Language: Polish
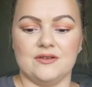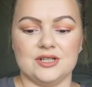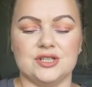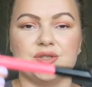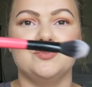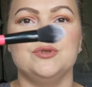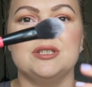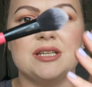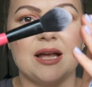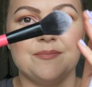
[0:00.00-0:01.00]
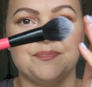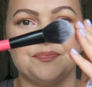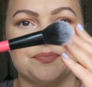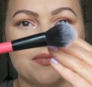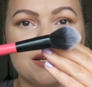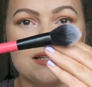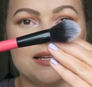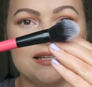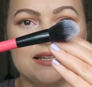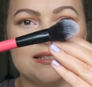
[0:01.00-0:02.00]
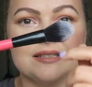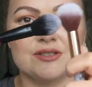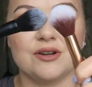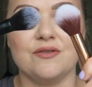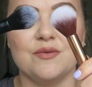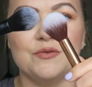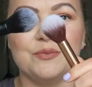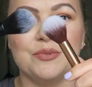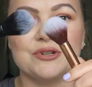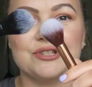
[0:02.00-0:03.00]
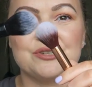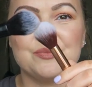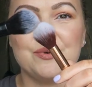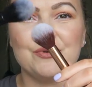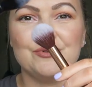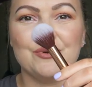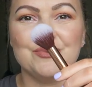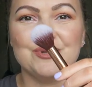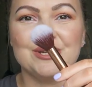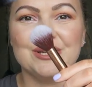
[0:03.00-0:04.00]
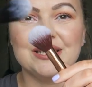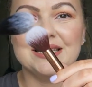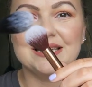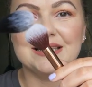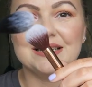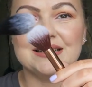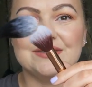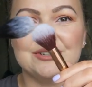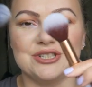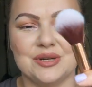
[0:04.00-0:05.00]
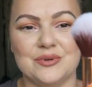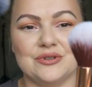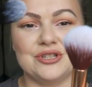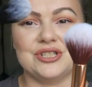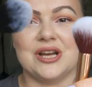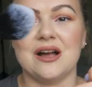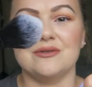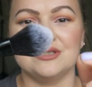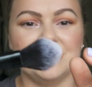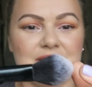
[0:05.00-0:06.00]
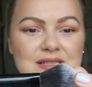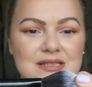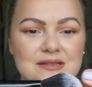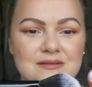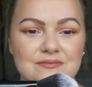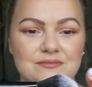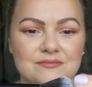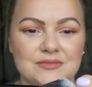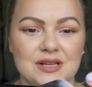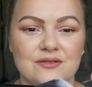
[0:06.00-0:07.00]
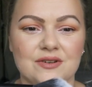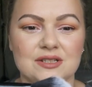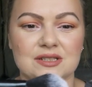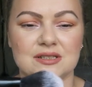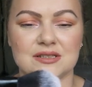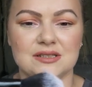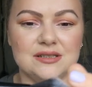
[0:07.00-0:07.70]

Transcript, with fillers: właśnie z Bootsa taki języczkowy, patrzcie, podobny e, właśnie jakby ktoś chciał i jak Was y,